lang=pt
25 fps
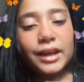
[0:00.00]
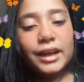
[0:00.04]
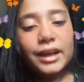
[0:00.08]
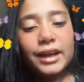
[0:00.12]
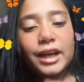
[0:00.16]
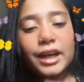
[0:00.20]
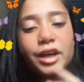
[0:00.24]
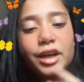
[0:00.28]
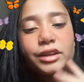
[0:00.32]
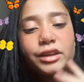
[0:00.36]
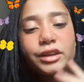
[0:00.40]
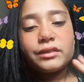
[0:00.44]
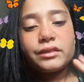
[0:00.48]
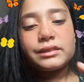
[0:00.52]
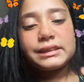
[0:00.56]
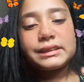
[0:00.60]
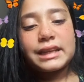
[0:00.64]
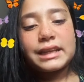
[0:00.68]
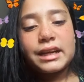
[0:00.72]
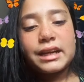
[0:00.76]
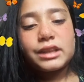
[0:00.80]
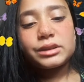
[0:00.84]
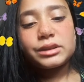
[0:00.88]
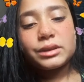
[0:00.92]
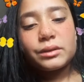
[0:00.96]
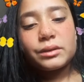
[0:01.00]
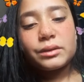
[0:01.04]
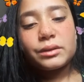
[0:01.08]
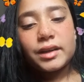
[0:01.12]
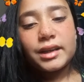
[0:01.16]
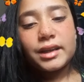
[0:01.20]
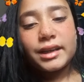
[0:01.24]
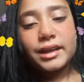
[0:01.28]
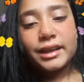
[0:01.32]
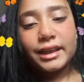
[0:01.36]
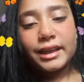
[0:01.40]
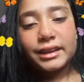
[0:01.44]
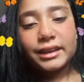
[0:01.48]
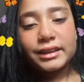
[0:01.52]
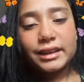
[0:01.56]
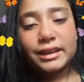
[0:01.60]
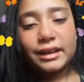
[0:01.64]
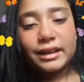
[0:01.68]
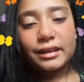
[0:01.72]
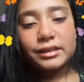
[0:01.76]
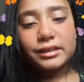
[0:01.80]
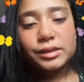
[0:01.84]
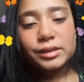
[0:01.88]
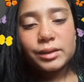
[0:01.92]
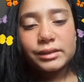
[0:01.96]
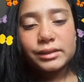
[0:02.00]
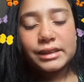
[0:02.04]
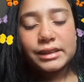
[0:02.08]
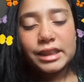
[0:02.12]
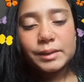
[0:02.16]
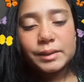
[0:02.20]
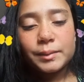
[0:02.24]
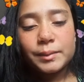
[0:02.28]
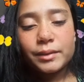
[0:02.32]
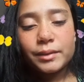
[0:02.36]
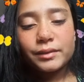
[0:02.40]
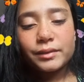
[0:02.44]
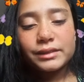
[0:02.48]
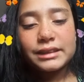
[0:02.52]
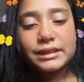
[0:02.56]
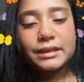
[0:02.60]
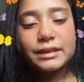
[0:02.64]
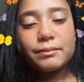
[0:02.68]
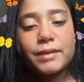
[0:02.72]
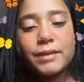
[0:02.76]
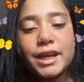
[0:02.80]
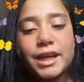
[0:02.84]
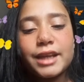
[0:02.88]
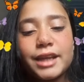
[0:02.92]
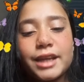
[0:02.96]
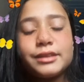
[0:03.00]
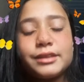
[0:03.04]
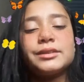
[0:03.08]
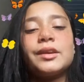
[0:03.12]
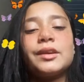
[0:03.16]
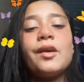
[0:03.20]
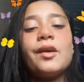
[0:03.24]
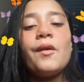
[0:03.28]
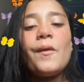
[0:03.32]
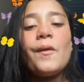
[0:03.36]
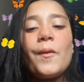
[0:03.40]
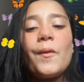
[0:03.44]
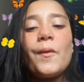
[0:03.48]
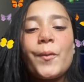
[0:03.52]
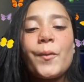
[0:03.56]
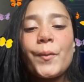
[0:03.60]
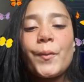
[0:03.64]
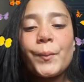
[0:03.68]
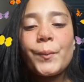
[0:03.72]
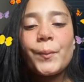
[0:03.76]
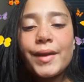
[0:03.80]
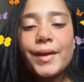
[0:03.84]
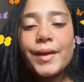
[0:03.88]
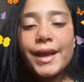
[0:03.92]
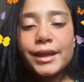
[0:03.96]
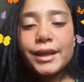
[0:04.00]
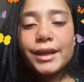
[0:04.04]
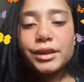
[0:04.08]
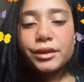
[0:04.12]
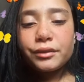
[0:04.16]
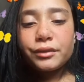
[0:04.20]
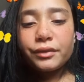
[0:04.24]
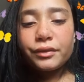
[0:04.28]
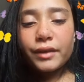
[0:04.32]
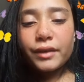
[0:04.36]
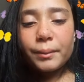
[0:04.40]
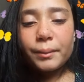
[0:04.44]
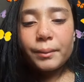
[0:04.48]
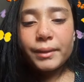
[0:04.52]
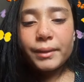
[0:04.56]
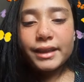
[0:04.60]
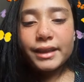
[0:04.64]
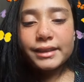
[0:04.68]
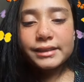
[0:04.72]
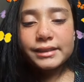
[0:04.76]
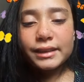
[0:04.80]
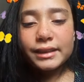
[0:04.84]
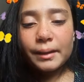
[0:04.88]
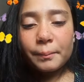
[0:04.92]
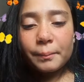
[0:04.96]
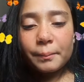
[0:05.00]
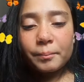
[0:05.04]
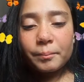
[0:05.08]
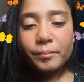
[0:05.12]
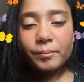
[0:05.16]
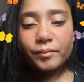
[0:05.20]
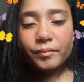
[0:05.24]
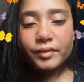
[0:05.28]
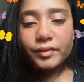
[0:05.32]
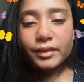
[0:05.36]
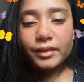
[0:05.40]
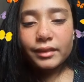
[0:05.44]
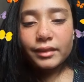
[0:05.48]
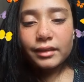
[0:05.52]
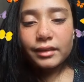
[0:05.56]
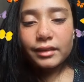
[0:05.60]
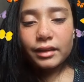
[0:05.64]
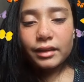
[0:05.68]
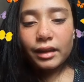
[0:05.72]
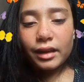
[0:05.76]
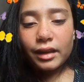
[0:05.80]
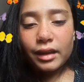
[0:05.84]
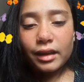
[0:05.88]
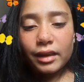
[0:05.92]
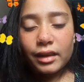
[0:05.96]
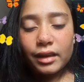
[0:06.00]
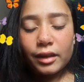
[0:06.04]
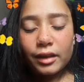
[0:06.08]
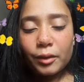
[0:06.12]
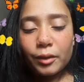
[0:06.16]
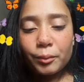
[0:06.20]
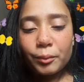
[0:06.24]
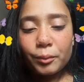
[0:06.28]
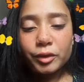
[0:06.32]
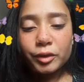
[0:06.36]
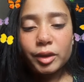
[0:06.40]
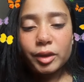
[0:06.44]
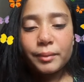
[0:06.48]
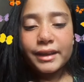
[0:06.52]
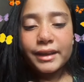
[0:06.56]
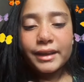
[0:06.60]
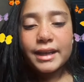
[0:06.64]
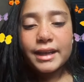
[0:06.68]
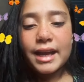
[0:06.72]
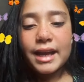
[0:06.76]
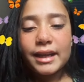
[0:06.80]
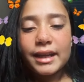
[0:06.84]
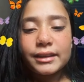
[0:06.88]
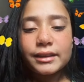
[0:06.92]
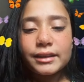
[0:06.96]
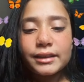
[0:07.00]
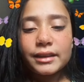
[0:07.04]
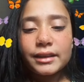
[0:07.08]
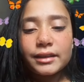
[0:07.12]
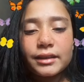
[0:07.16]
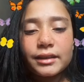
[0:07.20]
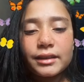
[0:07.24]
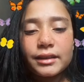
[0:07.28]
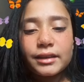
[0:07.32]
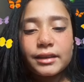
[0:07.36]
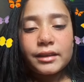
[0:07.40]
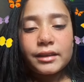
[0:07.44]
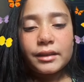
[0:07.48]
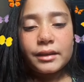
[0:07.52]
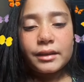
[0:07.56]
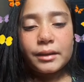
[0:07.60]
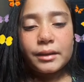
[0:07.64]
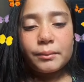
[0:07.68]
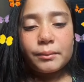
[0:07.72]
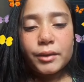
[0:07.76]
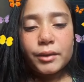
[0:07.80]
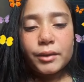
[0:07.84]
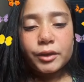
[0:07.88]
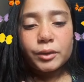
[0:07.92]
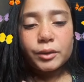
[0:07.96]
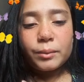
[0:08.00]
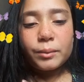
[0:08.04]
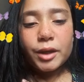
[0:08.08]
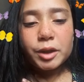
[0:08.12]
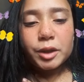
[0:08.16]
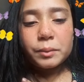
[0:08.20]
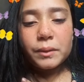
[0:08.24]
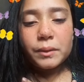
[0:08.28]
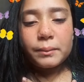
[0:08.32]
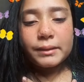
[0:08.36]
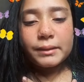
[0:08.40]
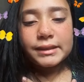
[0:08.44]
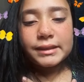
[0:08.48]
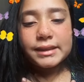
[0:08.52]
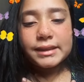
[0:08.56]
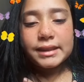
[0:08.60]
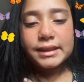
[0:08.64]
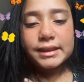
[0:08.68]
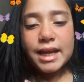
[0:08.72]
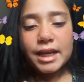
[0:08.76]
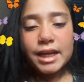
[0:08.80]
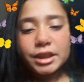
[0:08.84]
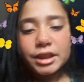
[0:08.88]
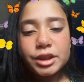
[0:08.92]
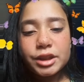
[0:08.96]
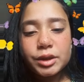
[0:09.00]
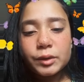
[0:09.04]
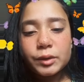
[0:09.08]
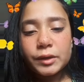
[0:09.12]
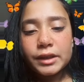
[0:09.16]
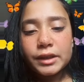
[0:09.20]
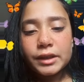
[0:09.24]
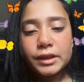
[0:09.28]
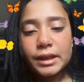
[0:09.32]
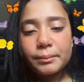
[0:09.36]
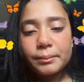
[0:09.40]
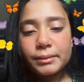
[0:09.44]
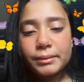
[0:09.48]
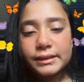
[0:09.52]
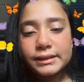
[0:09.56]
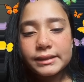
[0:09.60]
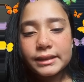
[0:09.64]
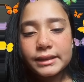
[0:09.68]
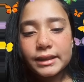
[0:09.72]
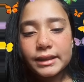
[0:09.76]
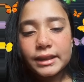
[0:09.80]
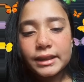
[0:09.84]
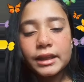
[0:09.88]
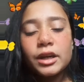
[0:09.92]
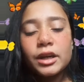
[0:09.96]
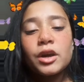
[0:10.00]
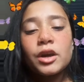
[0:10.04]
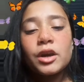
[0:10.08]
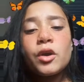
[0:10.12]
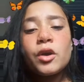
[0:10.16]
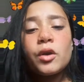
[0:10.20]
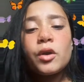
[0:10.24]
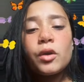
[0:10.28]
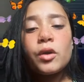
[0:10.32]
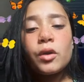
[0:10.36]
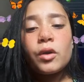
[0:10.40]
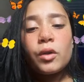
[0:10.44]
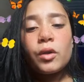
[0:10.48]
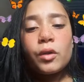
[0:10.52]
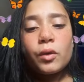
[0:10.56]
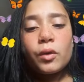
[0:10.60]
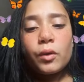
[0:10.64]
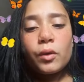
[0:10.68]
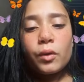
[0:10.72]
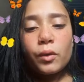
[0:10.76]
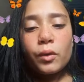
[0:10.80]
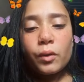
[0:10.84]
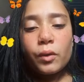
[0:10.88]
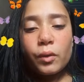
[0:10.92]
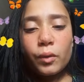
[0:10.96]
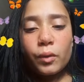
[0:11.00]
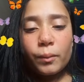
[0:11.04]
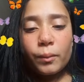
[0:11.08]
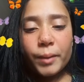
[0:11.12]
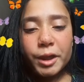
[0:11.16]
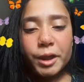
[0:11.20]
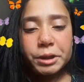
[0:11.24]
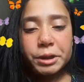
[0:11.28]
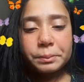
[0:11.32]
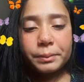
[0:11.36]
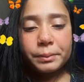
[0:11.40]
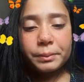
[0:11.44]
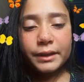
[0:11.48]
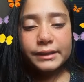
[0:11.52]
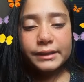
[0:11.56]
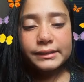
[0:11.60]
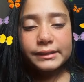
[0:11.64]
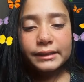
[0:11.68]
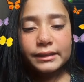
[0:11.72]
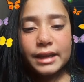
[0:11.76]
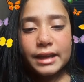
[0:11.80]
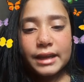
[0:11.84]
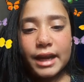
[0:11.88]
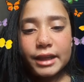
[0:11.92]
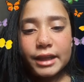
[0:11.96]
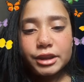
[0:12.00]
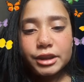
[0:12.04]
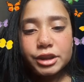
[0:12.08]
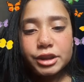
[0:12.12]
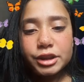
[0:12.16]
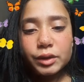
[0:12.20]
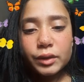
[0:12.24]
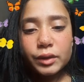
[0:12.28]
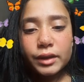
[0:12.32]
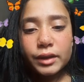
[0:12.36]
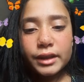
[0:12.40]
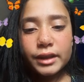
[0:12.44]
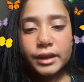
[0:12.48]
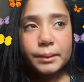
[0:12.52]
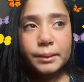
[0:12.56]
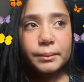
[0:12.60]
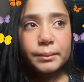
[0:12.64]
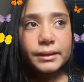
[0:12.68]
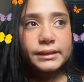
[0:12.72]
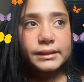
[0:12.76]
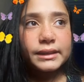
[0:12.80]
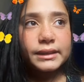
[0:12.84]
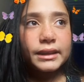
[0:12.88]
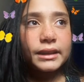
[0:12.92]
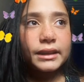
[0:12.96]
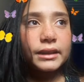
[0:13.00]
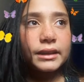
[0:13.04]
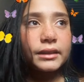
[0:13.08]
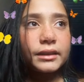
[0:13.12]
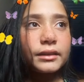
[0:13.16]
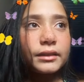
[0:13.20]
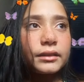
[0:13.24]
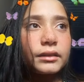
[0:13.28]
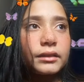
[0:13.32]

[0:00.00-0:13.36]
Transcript: Garota, você arrasou com a Anitta. Sucesso pra você. Beijos. Um beijo, Fabrícia. Muito obrigada. Manda um beijo pra minha cidade, Joana Bezerra. Um beijo para a cidade, Joana Bezerra.